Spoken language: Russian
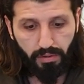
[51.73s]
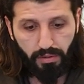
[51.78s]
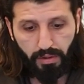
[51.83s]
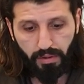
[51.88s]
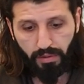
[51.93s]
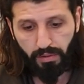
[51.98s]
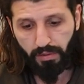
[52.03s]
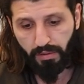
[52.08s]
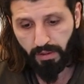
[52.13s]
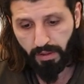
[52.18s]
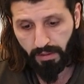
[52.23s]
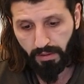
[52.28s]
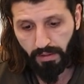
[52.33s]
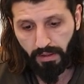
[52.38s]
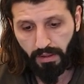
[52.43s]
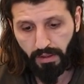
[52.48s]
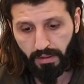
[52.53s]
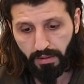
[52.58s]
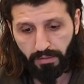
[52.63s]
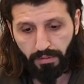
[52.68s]
Через
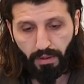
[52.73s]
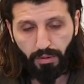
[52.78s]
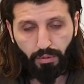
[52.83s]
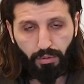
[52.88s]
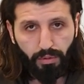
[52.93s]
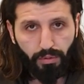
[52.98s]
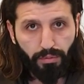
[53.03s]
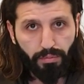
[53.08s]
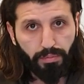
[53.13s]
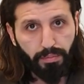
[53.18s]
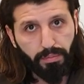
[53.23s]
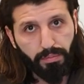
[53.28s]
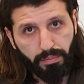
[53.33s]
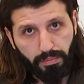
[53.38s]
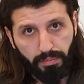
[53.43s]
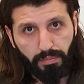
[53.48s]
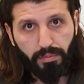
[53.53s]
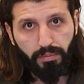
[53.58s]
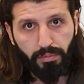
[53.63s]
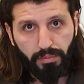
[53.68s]
несколько звонков
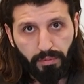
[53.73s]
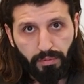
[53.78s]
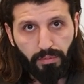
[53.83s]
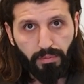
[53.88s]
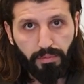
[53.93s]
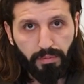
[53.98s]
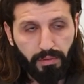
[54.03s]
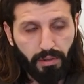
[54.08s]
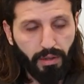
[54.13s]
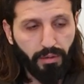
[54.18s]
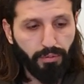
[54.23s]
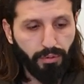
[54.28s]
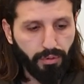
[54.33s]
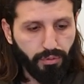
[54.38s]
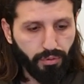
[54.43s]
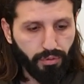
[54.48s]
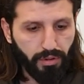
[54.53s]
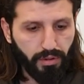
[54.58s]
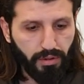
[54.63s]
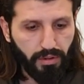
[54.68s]
ну,
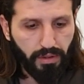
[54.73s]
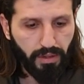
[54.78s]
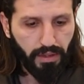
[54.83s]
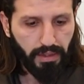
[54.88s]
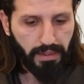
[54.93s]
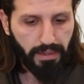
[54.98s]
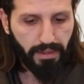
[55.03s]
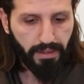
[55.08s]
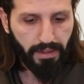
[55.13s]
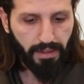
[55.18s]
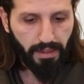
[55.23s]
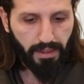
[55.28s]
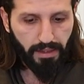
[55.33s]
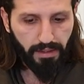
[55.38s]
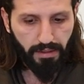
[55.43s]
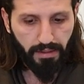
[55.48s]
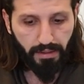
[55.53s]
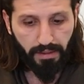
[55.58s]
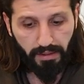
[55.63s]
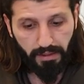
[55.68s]
телефон уже
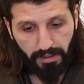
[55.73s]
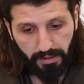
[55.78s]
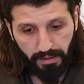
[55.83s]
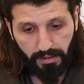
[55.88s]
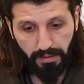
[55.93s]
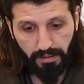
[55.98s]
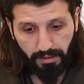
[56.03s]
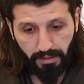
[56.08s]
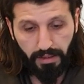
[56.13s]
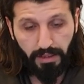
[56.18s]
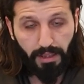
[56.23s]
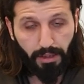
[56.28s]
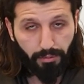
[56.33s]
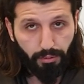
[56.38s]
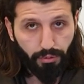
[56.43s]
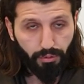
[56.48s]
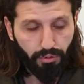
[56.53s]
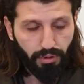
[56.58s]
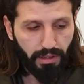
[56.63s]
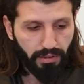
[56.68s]
Э, на
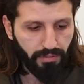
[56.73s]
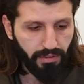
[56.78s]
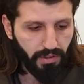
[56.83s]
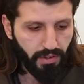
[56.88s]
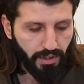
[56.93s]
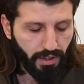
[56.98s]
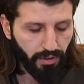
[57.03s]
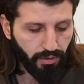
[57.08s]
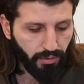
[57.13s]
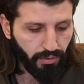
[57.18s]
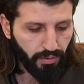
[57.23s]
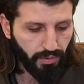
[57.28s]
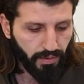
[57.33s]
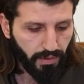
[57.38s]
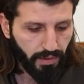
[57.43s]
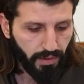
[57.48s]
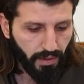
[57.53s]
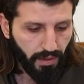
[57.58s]
телефон уже отвечают.